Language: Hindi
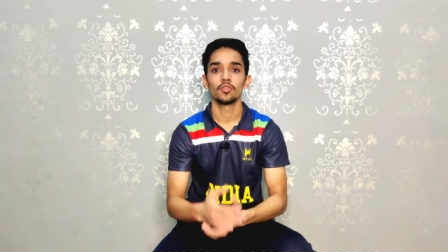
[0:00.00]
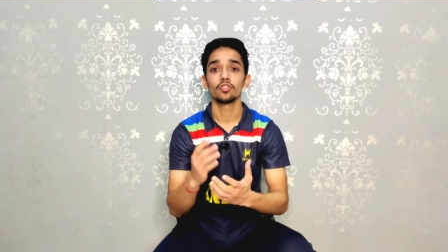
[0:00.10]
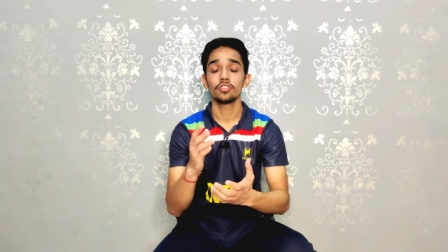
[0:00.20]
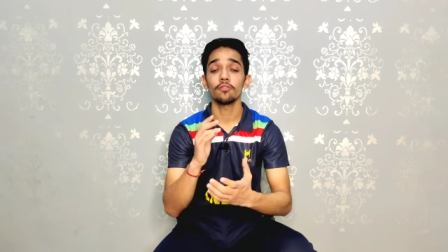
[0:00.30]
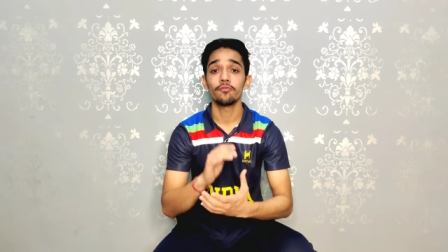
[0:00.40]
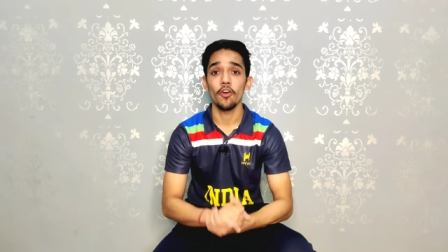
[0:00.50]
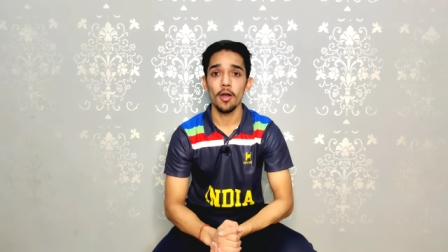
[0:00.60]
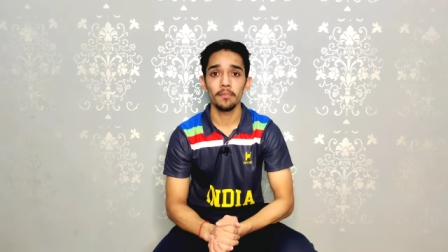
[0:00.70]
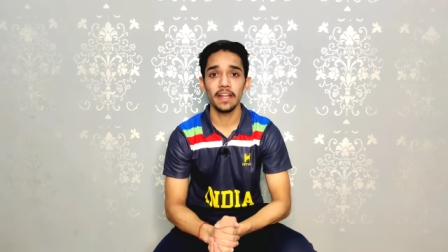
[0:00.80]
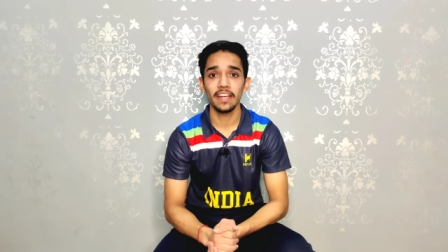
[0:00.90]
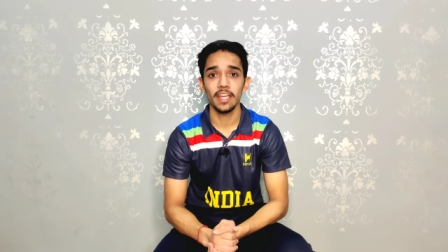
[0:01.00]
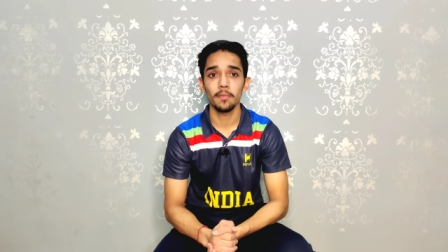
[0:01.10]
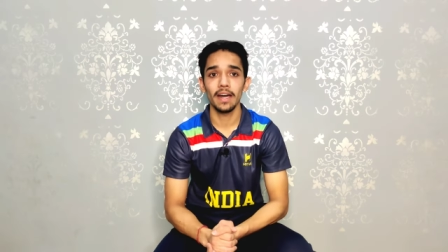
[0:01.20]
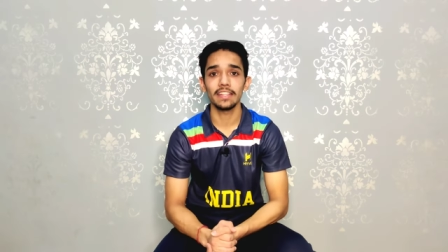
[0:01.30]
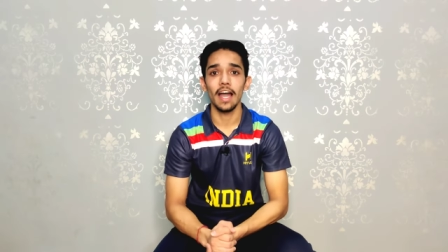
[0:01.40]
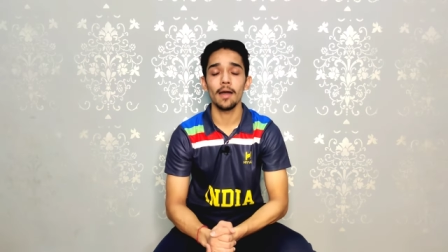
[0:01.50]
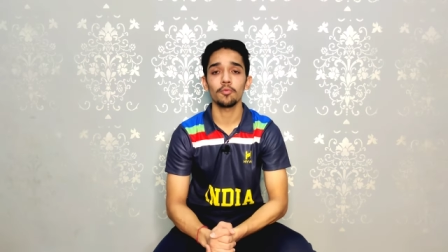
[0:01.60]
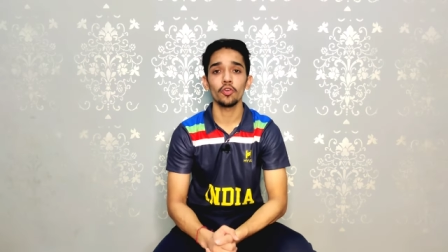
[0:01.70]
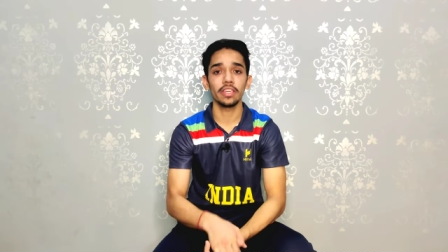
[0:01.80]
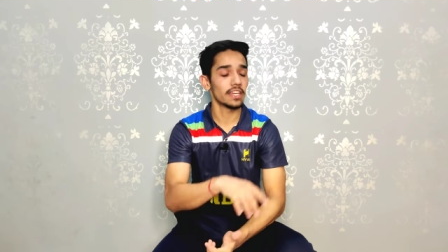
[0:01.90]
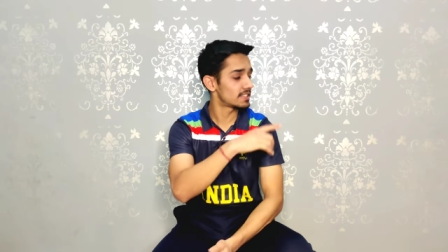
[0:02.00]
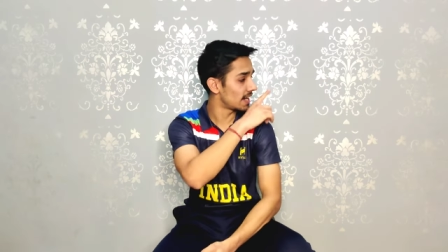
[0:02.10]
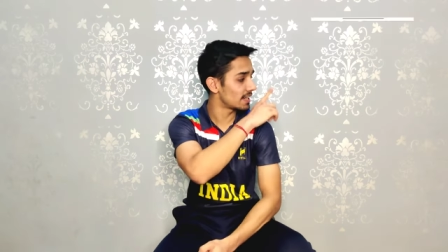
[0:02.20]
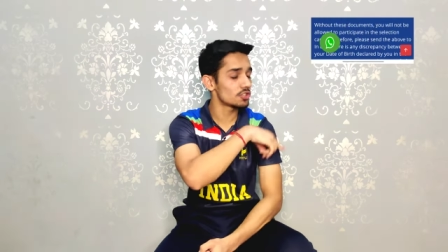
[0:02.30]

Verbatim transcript: दोस्तों फॉर्म भरने के बाद आपको ये सारे